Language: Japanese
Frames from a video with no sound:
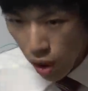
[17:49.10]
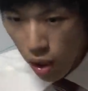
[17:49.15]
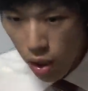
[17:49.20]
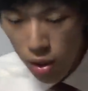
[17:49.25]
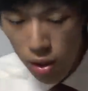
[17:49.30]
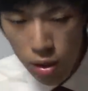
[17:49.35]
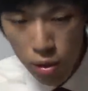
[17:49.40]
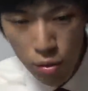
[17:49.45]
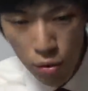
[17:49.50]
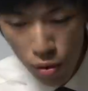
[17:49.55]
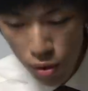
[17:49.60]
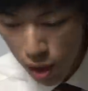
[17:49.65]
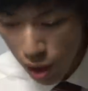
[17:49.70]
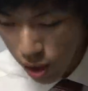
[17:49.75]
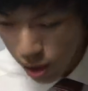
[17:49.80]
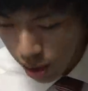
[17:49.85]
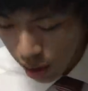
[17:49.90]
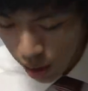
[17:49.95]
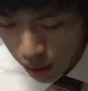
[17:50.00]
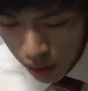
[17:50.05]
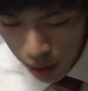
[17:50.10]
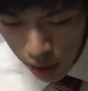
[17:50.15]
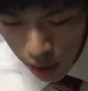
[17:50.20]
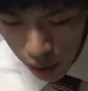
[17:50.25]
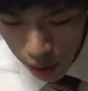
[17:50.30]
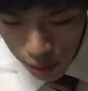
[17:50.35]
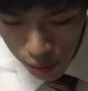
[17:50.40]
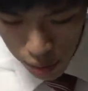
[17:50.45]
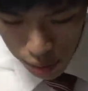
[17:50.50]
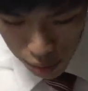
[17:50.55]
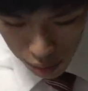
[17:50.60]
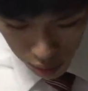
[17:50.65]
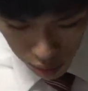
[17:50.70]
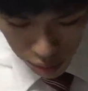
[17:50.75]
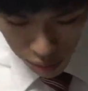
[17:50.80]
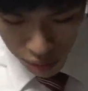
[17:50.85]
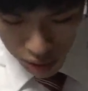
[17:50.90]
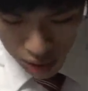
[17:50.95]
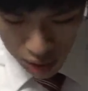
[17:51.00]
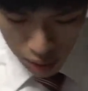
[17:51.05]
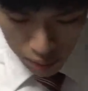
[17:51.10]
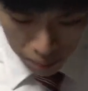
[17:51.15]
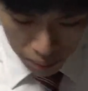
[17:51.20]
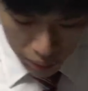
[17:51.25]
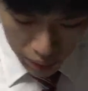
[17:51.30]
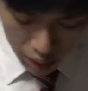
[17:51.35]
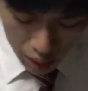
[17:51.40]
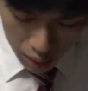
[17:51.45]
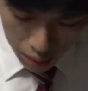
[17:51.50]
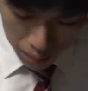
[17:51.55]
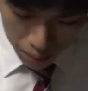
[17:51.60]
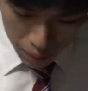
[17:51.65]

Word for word: り上げってすごくないですかあのということです。で、